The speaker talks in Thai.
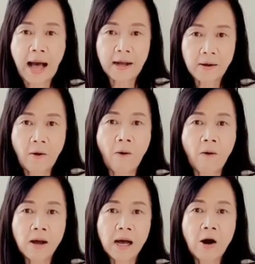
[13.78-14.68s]
ฝากขอ
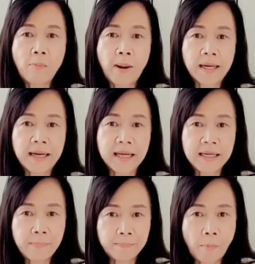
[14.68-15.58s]
งเข้าไปใน
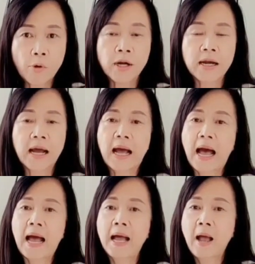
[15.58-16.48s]
ญี่ปุ่นนะ
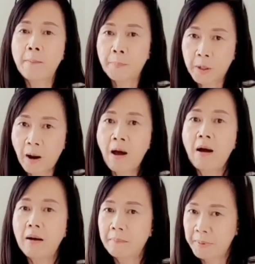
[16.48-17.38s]
คะเพราะ
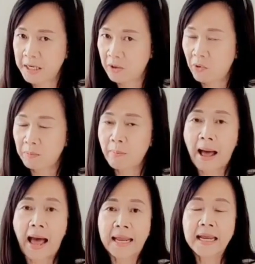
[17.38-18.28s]
ผิดกฎห
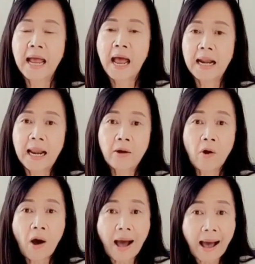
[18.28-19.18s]
มายแล้ว
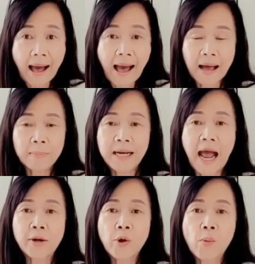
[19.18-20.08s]
ก็อ้างไม่
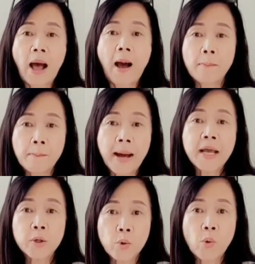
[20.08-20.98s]
ได้ด้วยว่าไม่
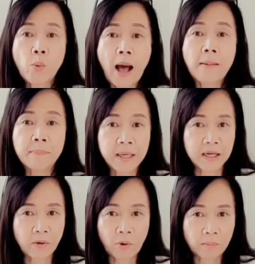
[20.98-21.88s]
รู้ว่าผิ
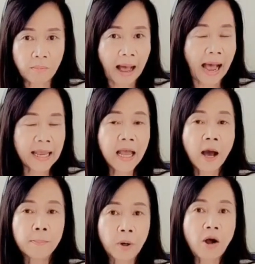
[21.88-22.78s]
ดกฎหมาย
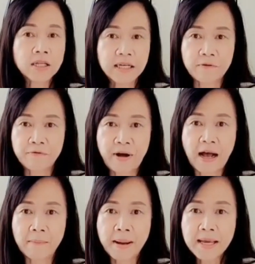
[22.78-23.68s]
เพราะจะฟั
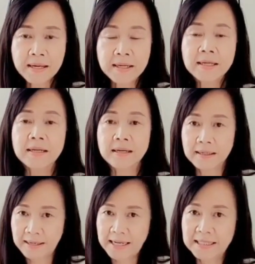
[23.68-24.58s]
งไม่ขึ้น
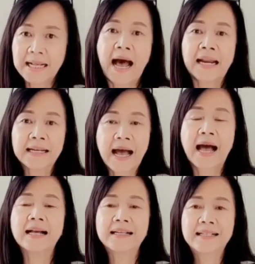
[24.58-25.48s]
ในศาล
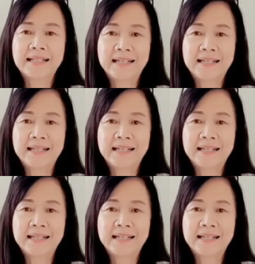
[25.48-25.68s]
ค่ะ